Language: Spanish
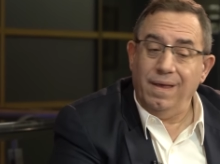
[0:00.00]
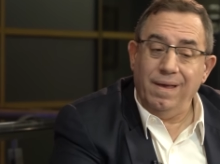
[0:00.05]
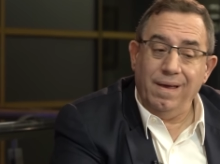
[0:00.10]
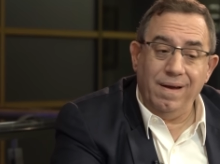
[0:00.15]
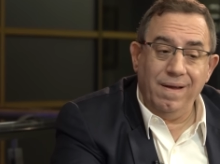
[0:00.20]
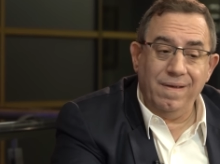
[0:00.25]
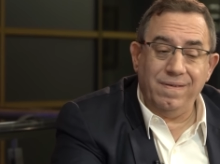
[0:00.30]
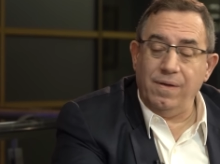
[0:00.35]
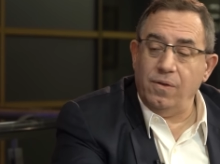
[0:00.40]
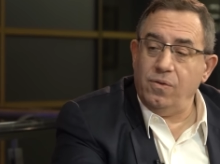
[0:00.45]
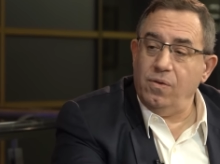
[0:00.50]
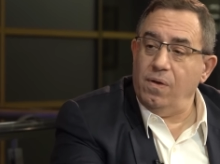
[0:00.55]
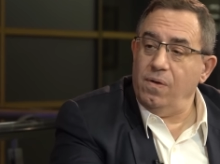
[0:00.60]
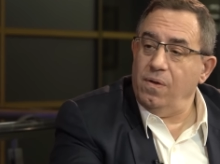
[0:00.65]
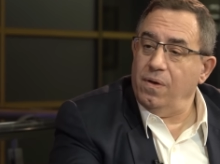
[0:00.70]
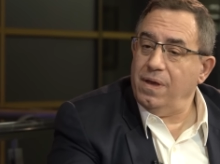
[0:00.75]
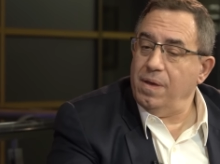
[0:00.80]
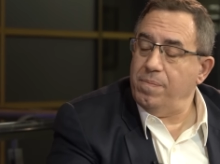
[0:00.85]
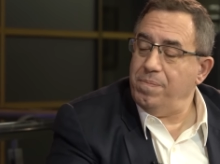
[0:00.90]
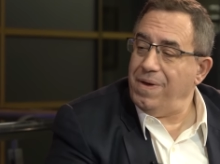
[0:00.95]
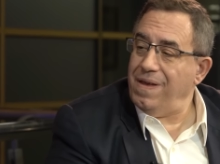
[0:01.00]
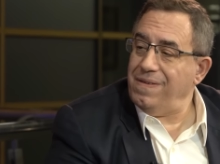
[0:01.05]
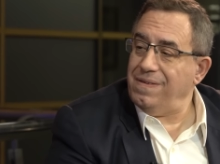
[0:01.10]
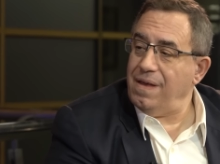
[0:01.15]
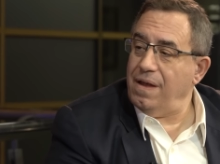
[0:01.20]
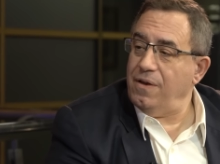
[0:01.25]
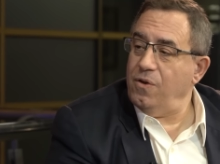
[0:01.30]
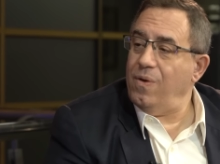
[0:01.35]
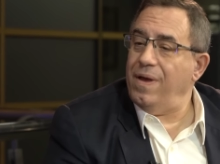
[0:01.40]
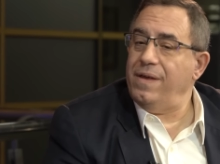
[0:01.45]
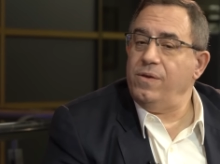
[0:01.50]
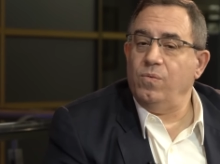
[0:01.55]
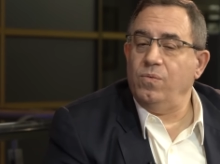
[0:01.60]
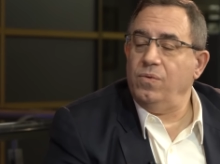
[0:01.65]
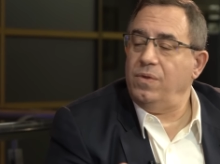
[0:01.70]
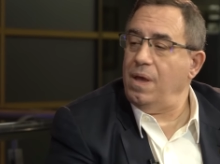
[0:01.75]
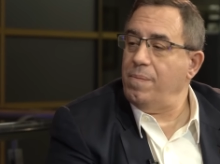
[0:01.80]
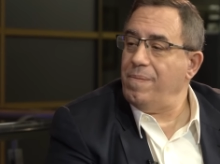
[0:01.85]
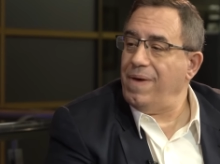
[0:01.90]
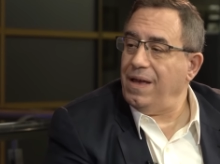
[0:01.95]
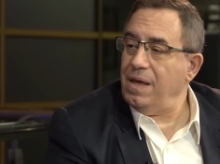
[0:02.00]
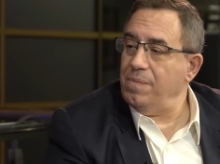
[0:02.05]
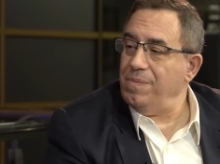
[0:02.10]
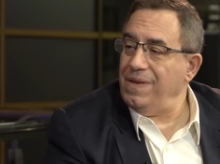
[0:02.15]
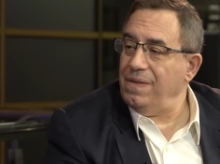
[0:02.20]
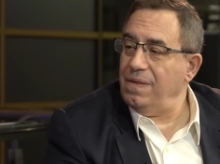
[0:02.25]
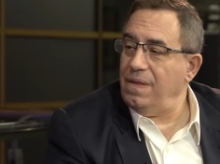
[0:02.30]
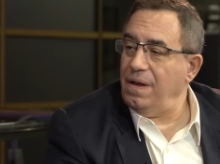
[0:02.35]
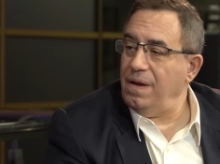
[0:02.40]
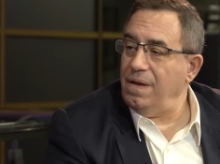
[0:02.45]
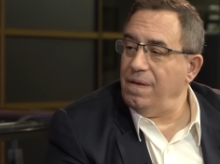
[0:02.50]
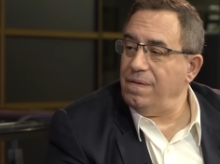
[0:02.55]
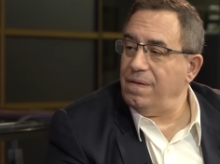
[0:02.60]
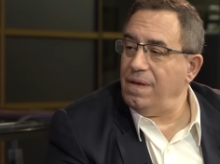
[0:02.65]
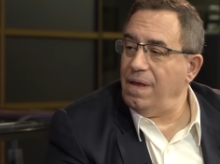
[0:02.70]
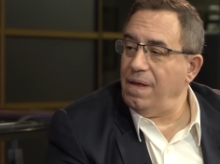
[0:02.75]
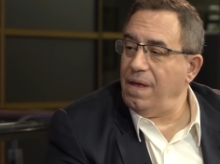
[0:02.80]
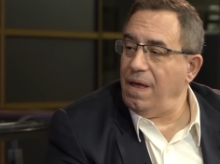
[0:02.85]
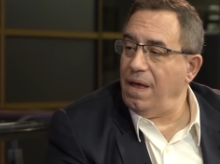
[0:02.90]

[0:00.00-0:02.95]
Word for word: En ese todo lo que pasa no hay un tema que me interesa,